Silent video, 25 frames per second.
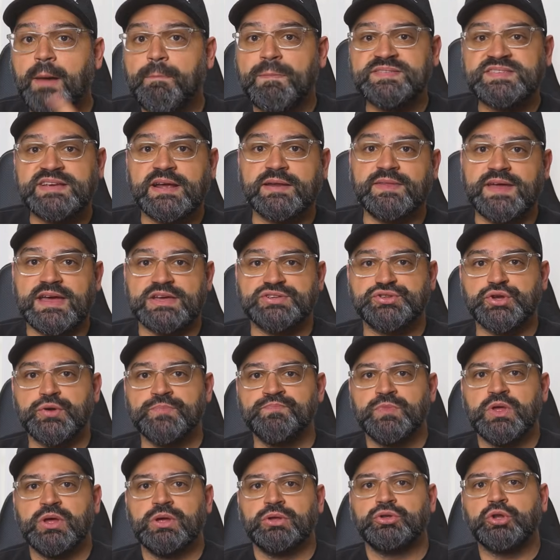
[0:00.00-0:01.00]
A pesar de
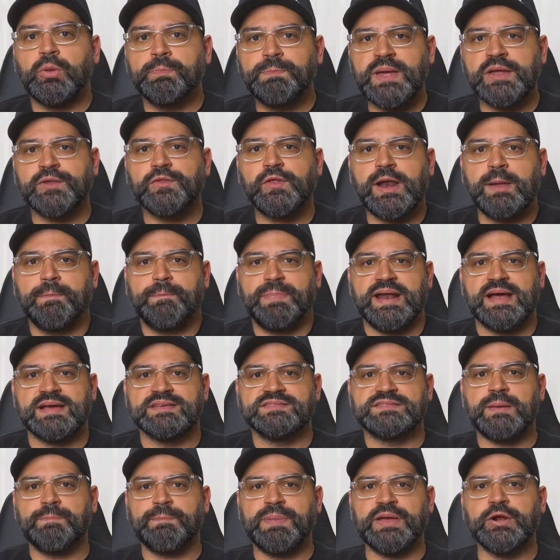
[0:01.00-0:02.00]
eso, no pierdo la
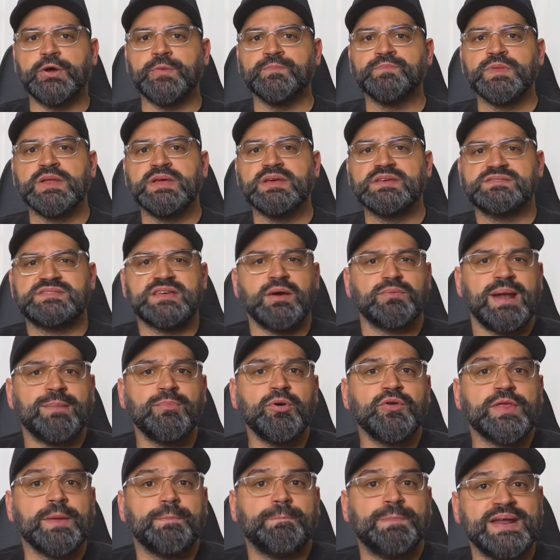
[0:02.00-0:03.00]
esperanza, pero si
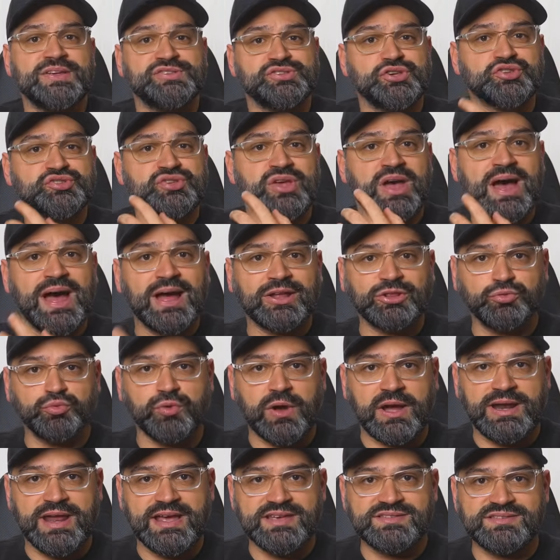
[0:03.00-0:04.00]
hablamos de precios
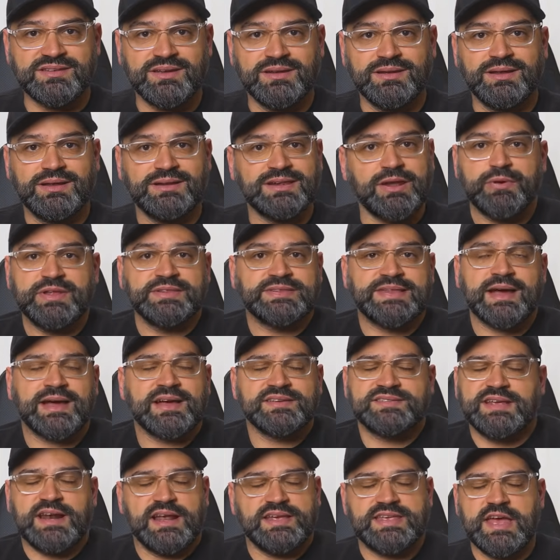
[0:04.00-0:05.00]
actuales, la
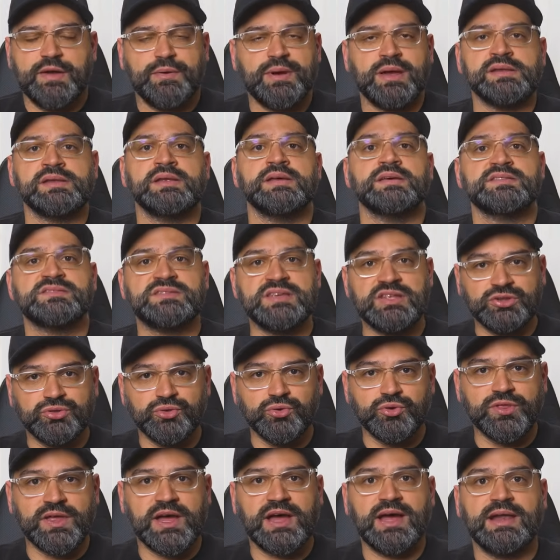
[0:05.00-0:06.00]
ventaja se la llevan sin
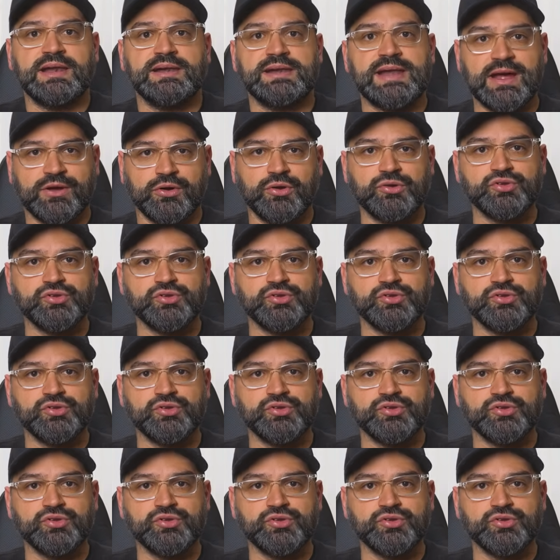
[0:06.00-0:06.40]
duda las